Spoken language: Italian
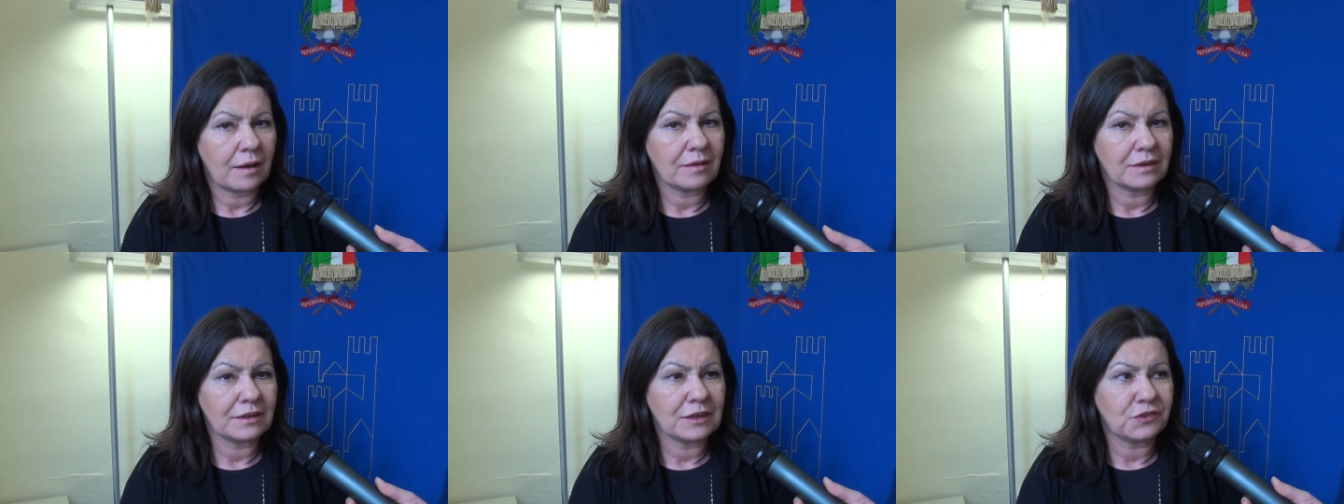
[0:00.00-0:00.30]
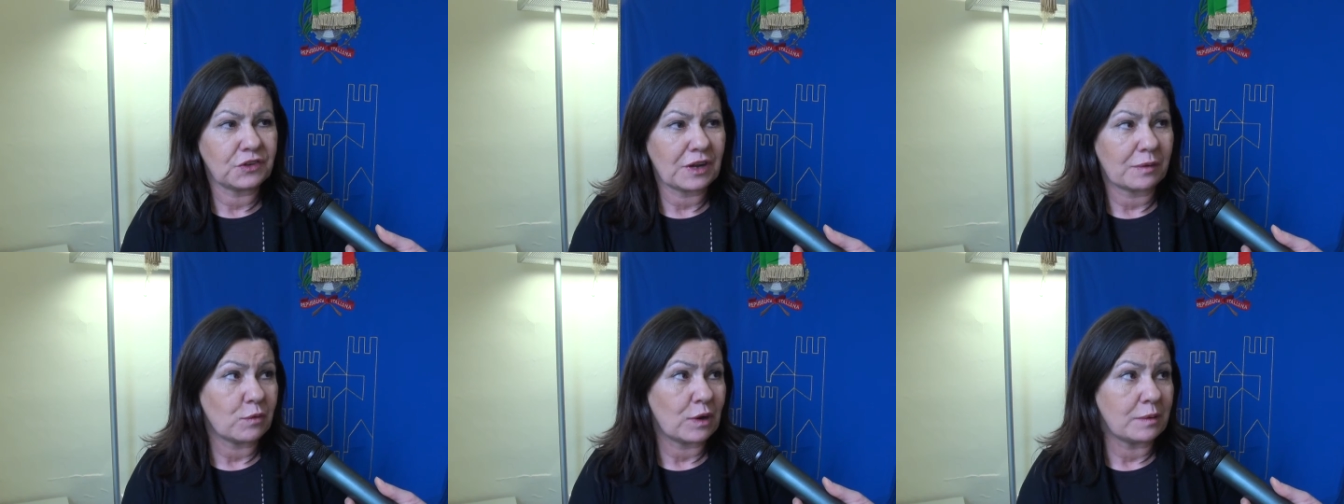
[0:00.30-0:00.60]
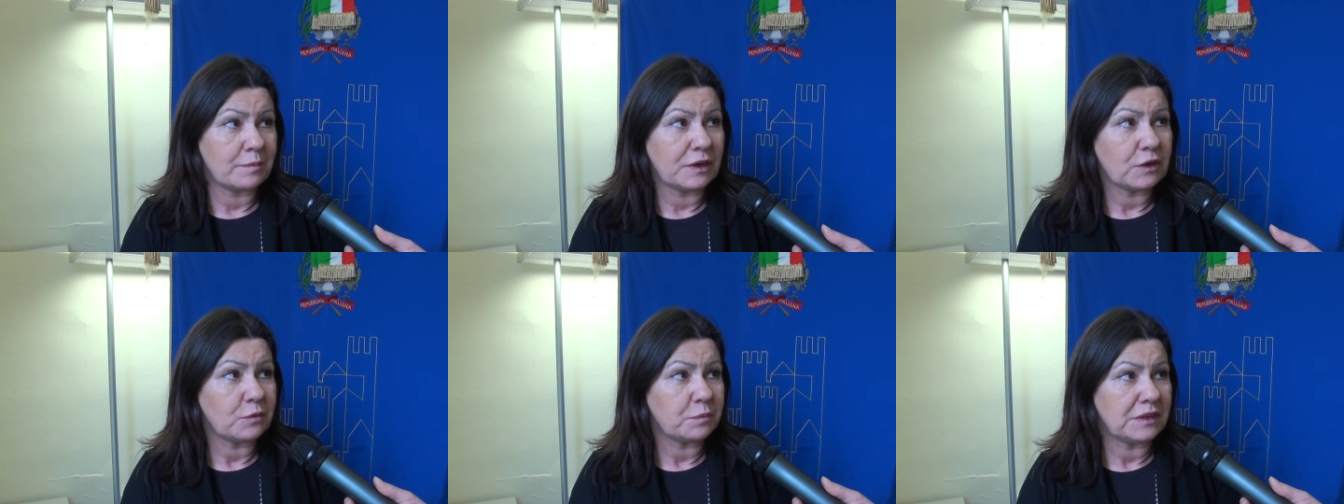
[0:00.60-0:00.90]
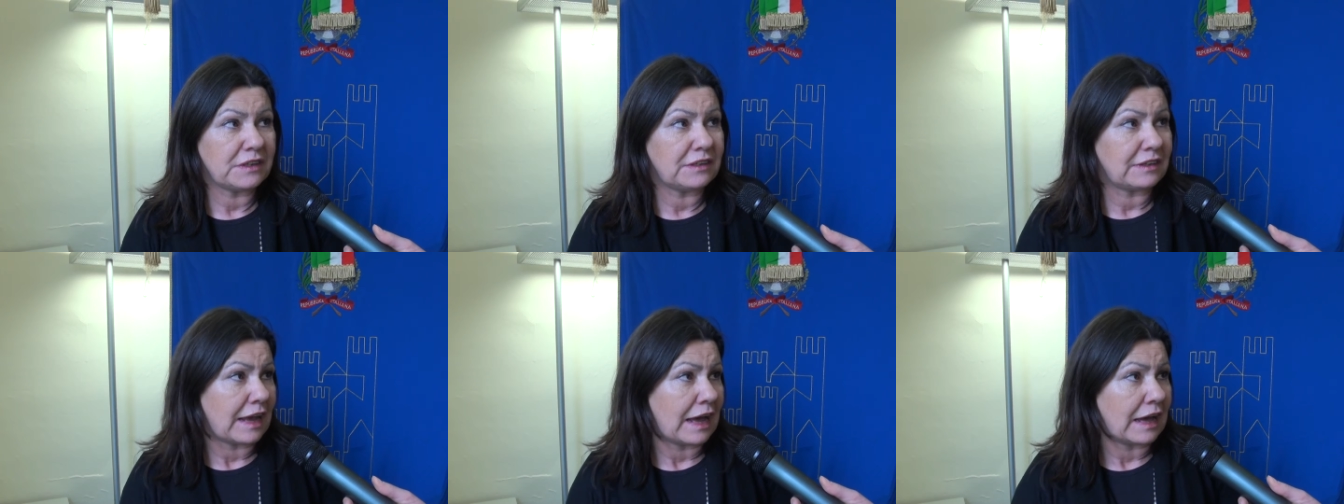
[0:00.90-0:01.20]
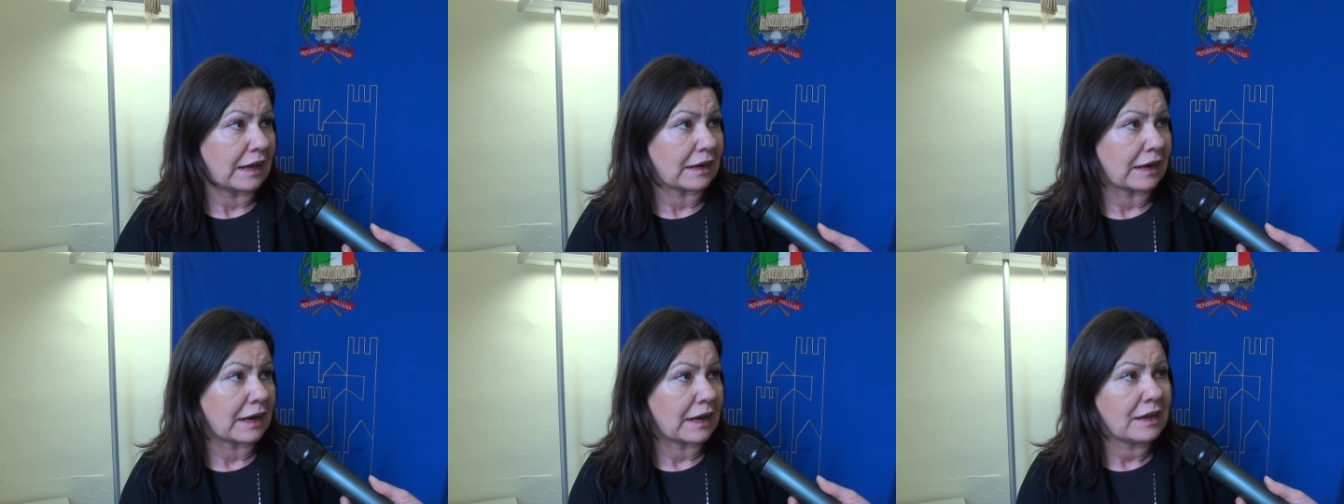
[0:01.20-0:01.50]
diciamo almeno
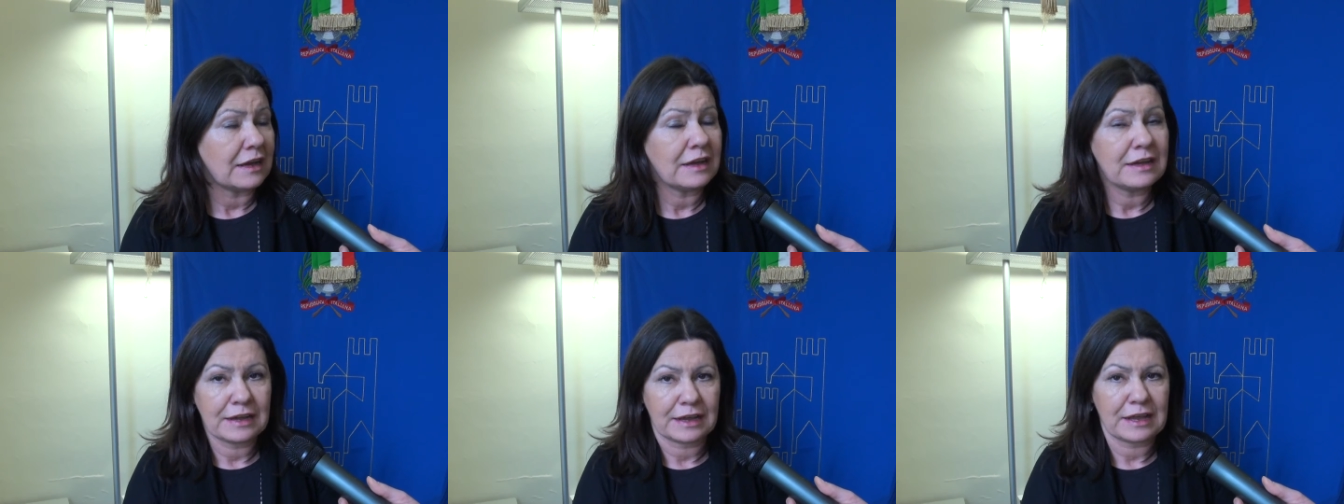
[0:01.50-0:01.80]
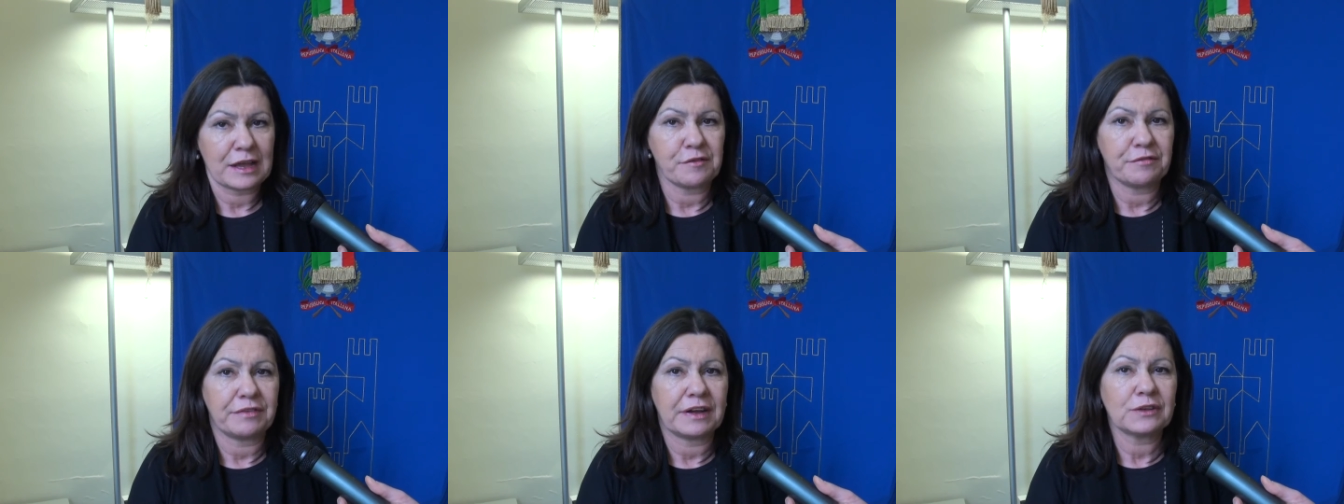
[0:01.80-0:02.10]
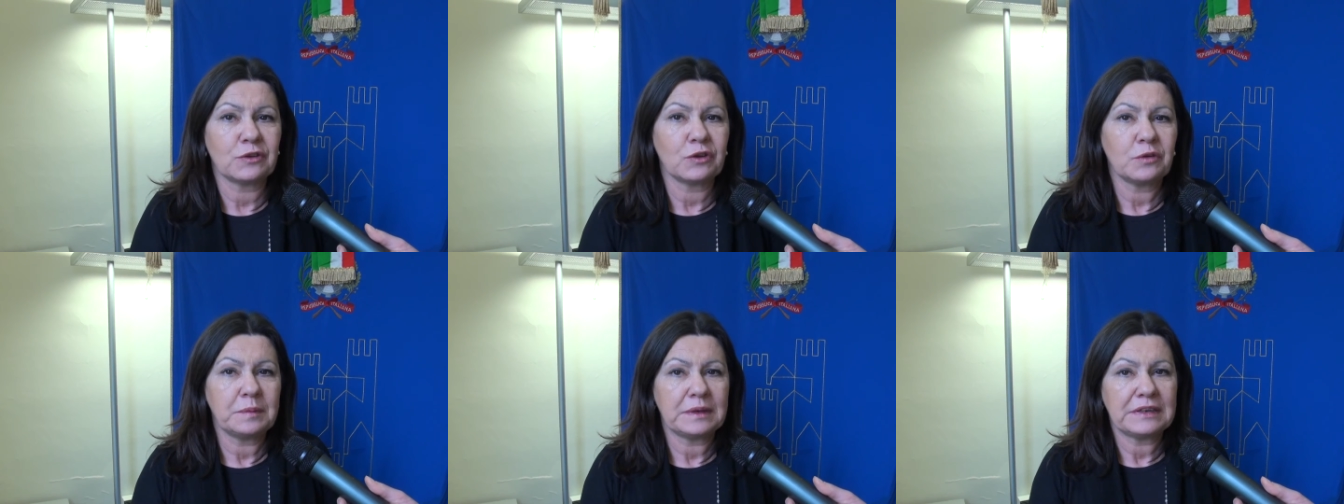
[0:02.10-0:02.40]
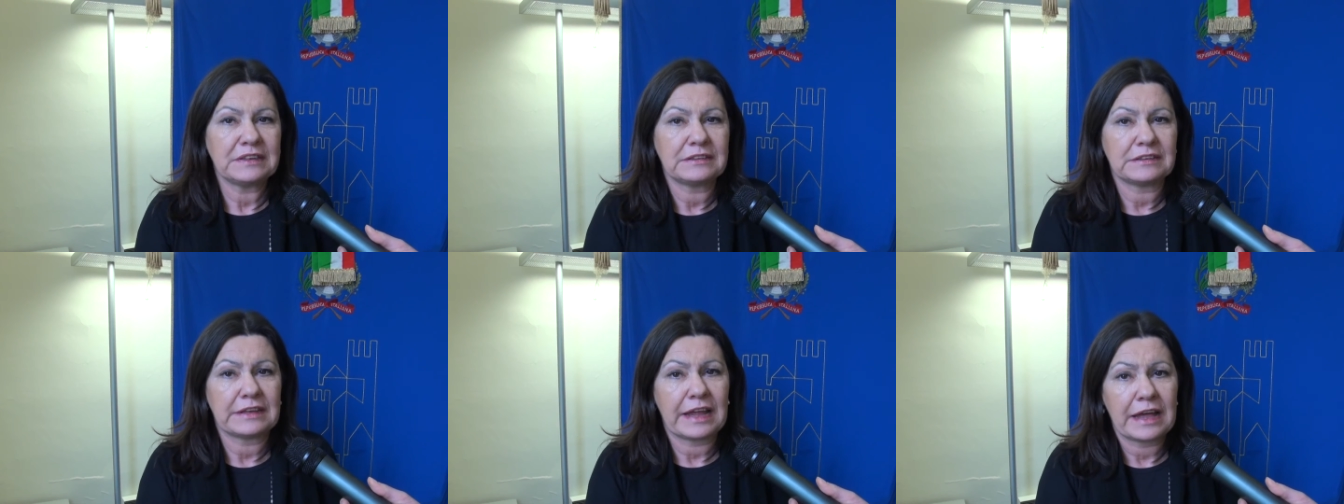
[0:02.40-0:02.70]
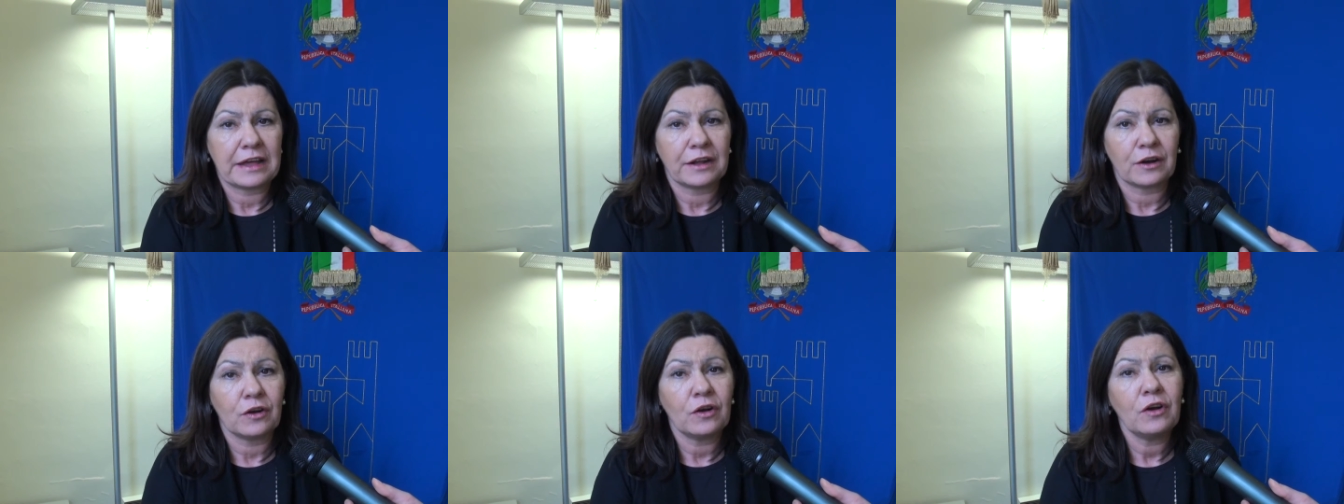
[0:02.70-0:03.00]
bizzarra che ha fatto il
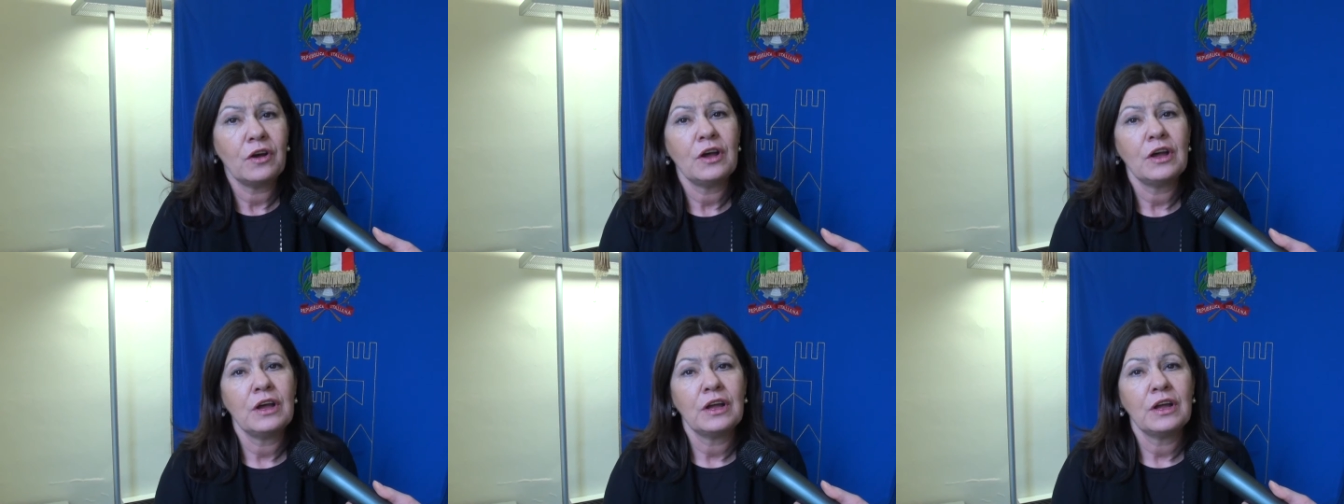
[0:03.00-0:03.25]
Ministero